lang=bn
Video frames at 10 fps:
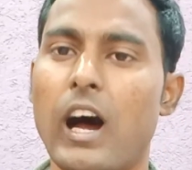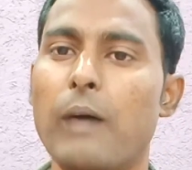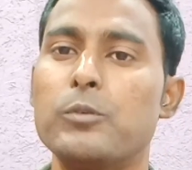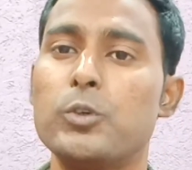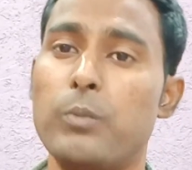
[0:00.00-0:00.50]

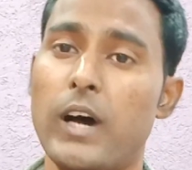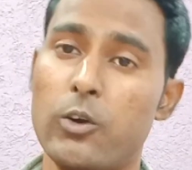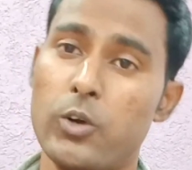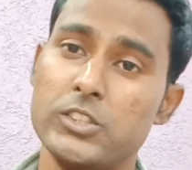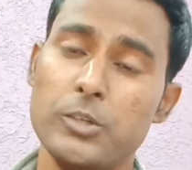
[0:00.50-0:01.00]
আপ টু
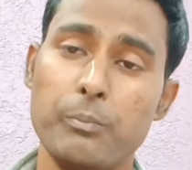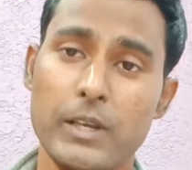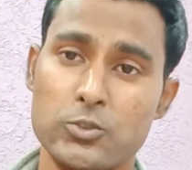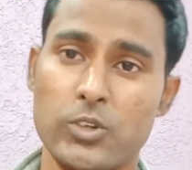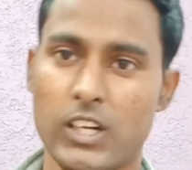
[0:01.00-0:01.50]
বারো হাজার
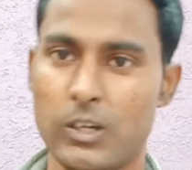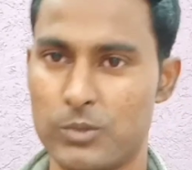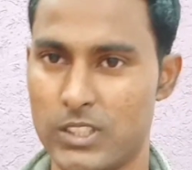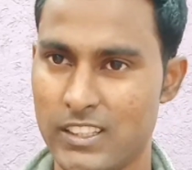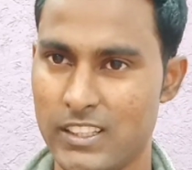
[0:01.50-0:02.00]
পাঁচশো টাকা
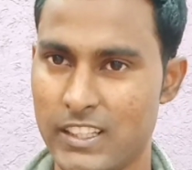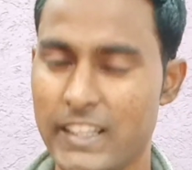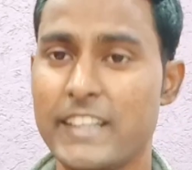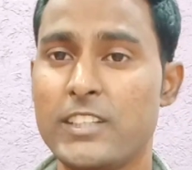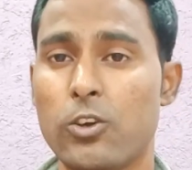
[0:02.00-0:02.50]
অবধি
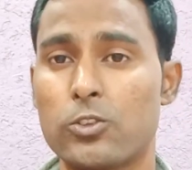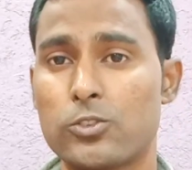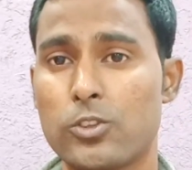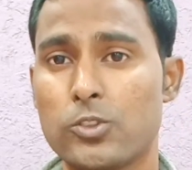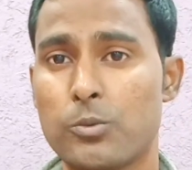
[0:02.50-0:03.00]
এর একটি
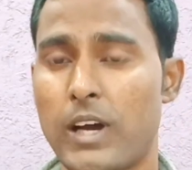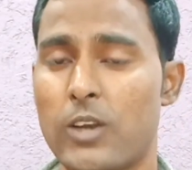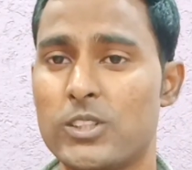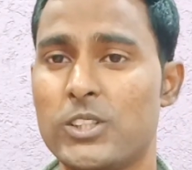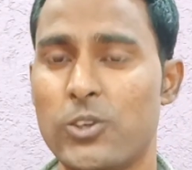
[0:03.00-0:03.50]
অত্যন্ত
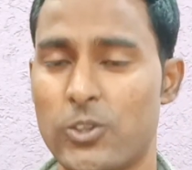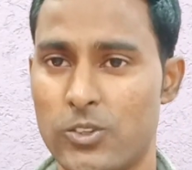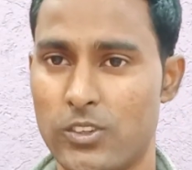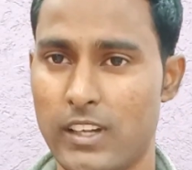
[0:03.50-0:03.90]
ভালো দিক হলো